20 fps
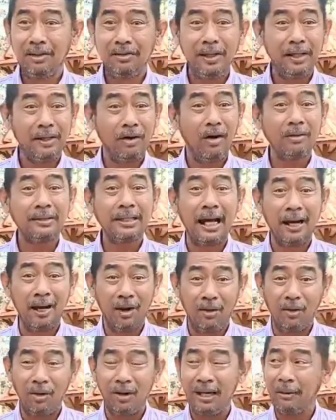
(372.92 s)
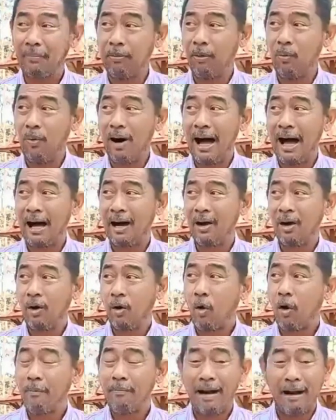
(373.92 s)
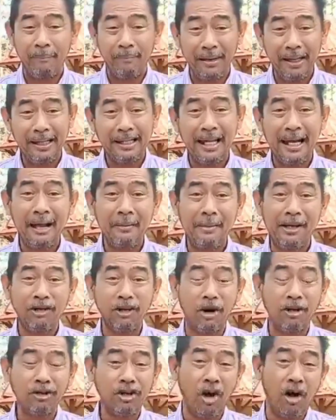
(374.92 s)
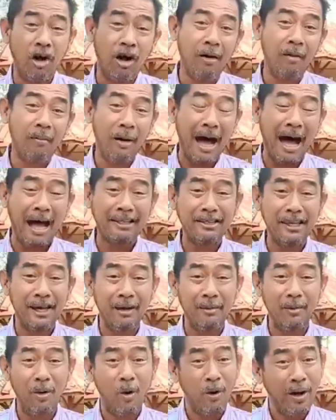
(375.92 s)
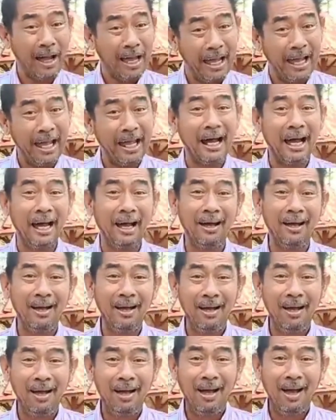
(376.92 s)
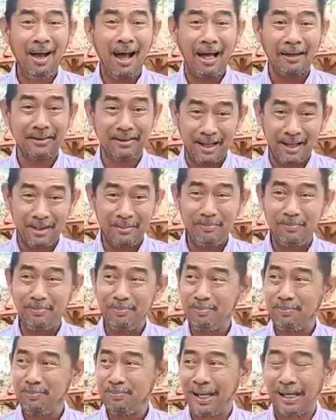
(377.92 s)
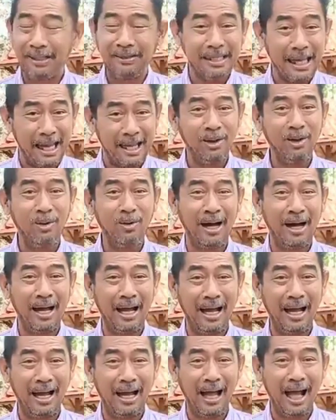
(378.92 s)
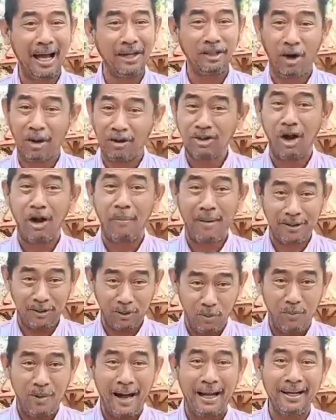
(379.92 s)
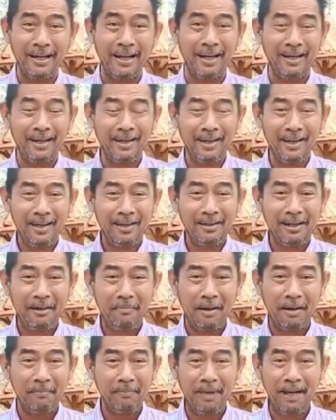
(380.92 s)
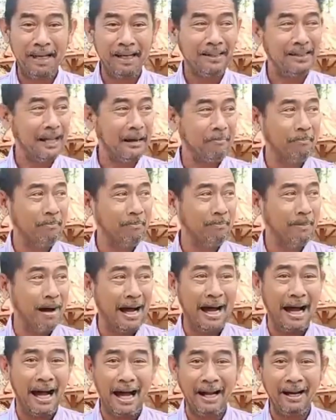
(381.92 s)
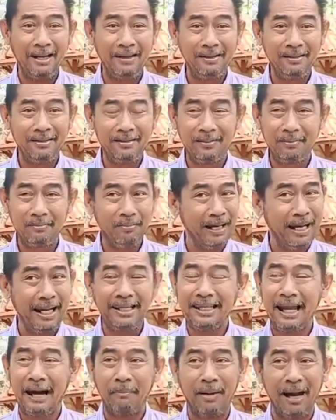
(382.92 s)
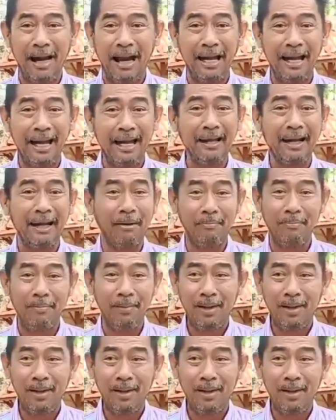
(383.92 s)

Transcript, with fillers: สิทธิ์ของแต่ละคน แล้วผมว่าคนแบบนี้จะได้เป็นสอสออาจจะโอเคนะ อาจจะจะเจ๋งกว่า ไอ้สอสอปัจจุบันเนี่ย ที่มันไม่ได้ทำมาหา ไม่ได้ทำอะไรให้กับ